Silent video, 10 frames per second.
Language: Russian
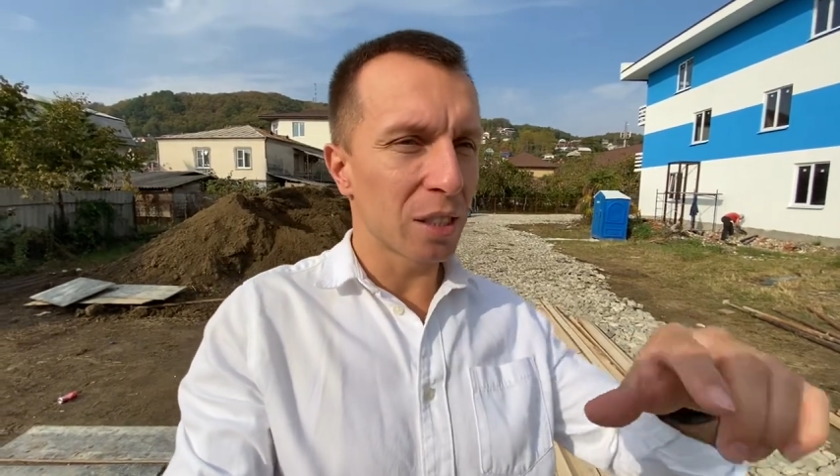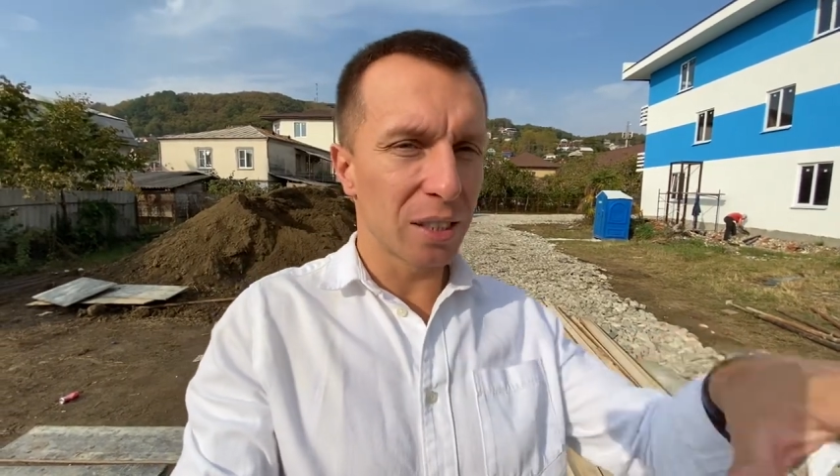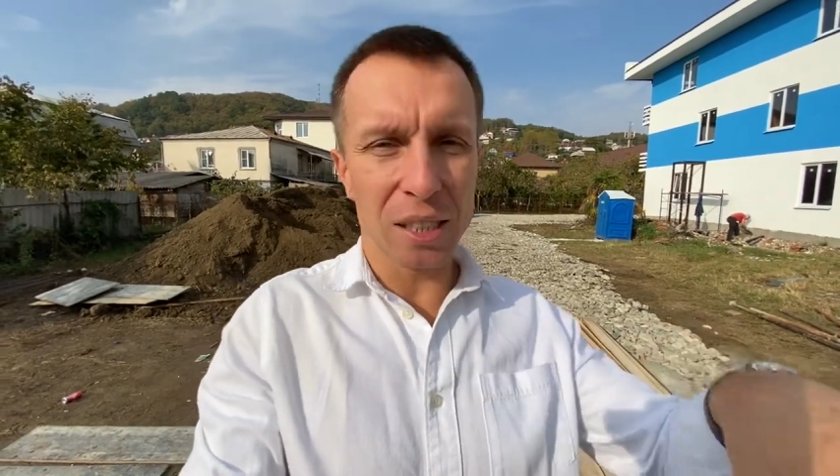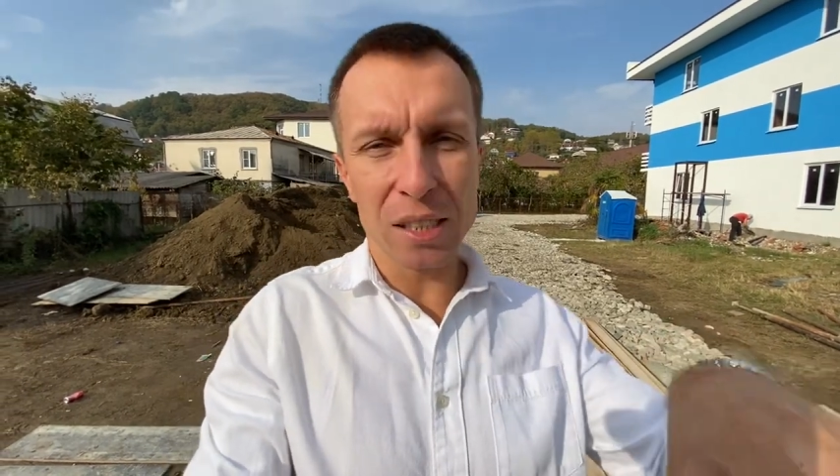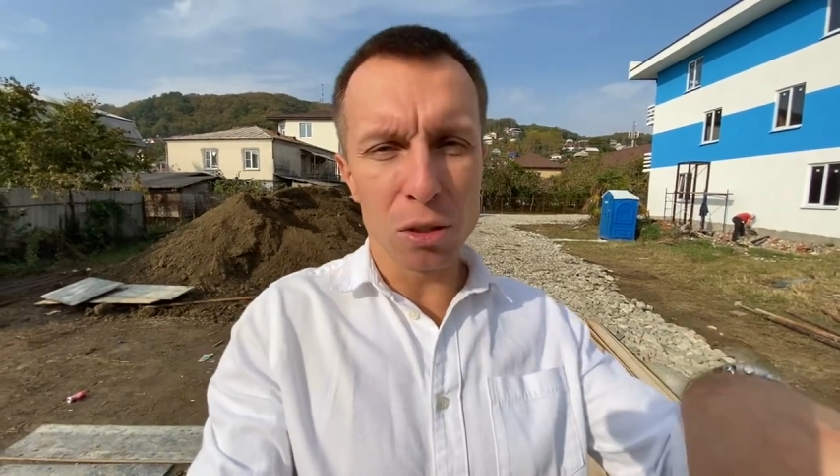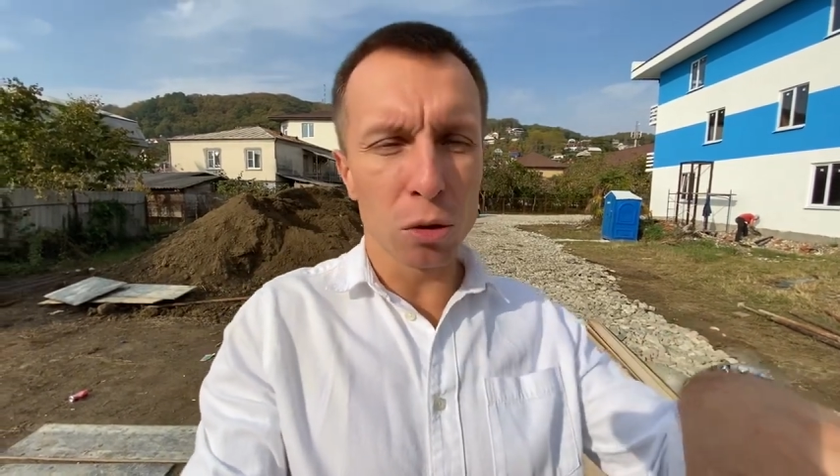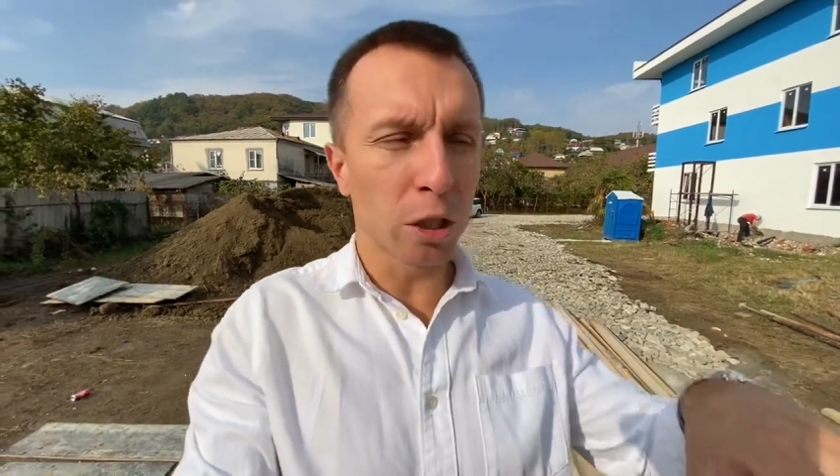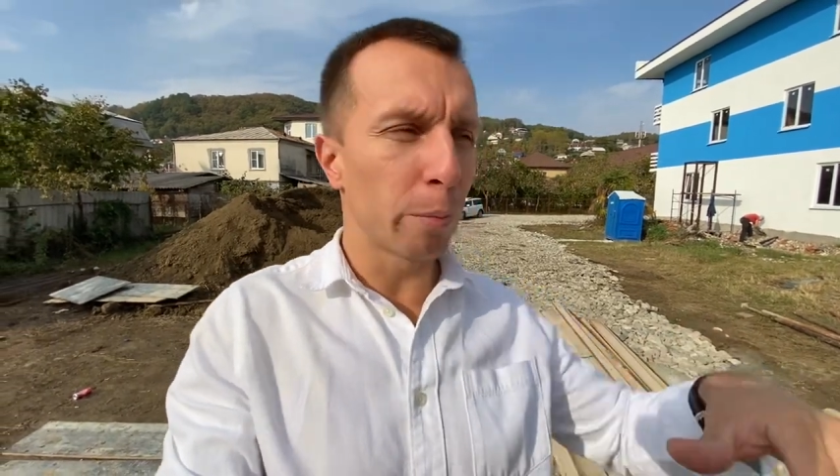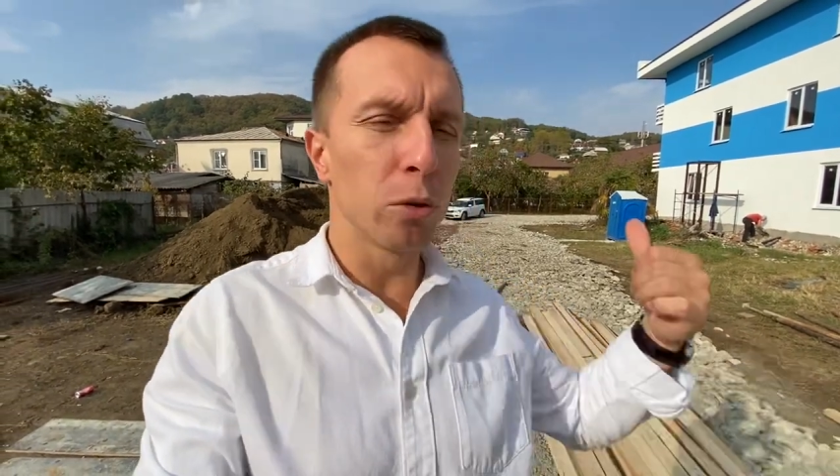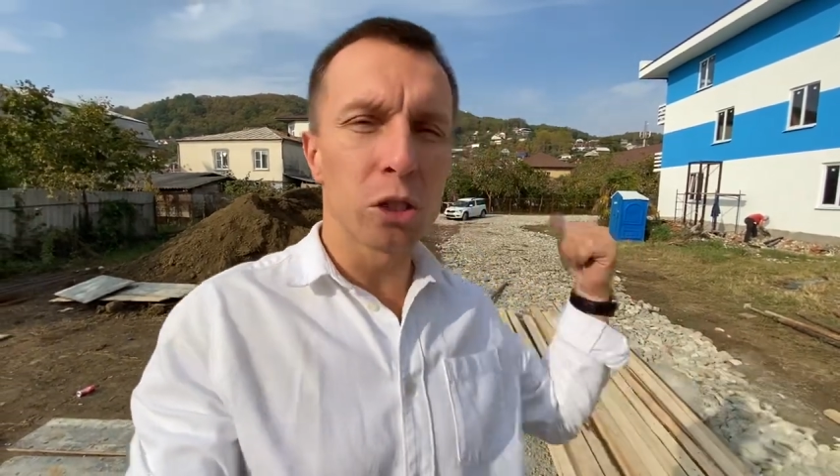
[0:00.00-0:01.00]
10 соток
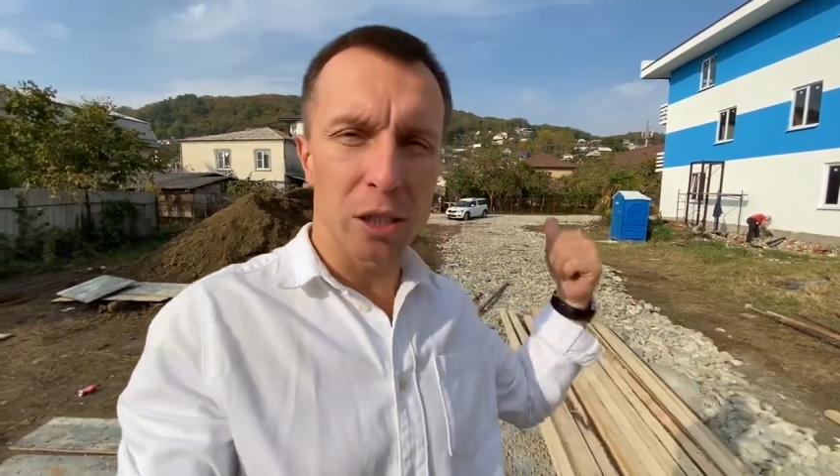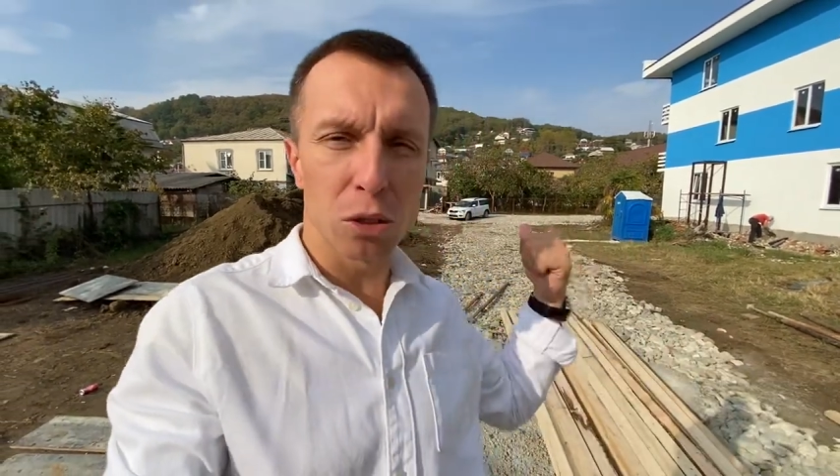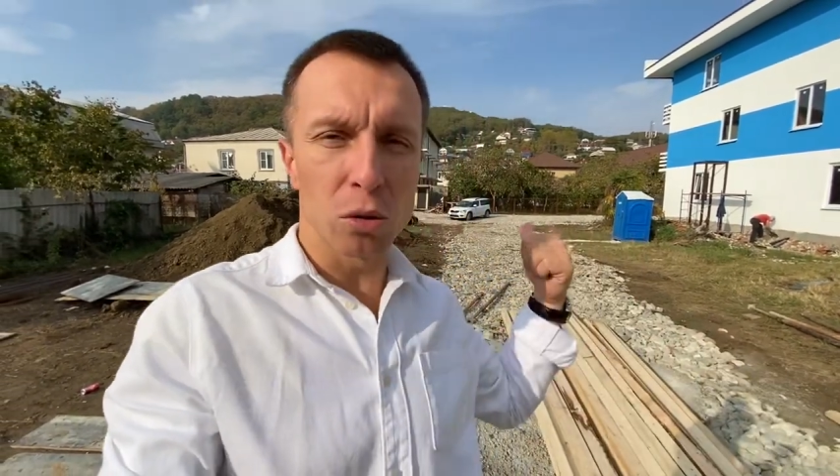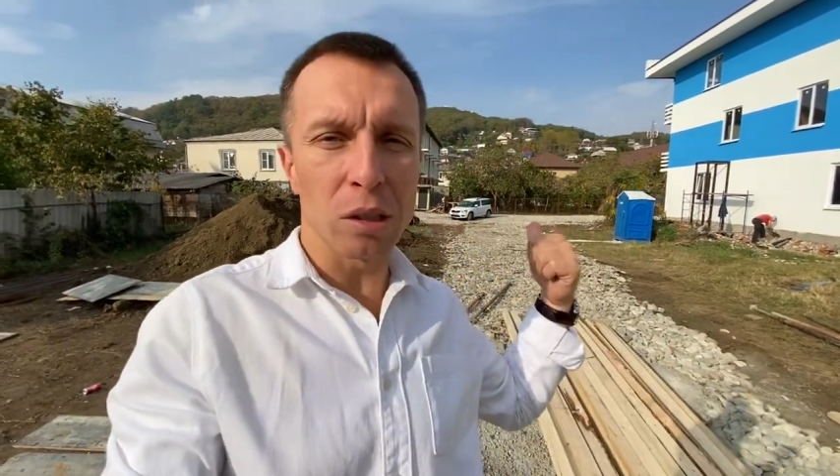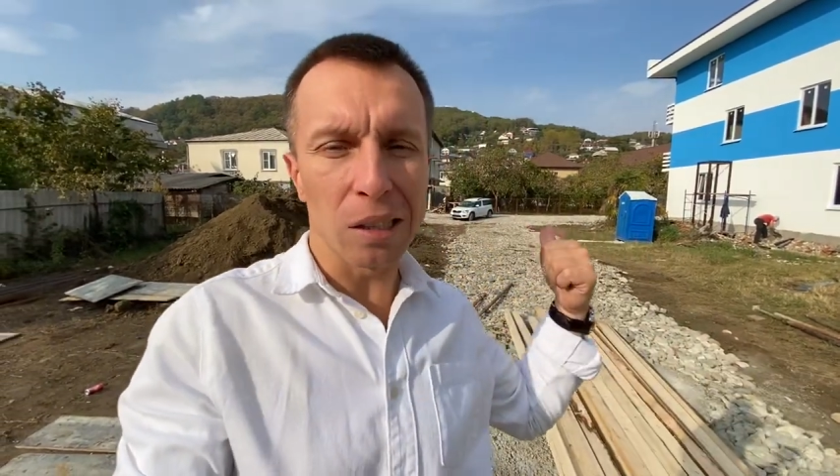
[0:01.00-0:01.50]
плюс 6 соток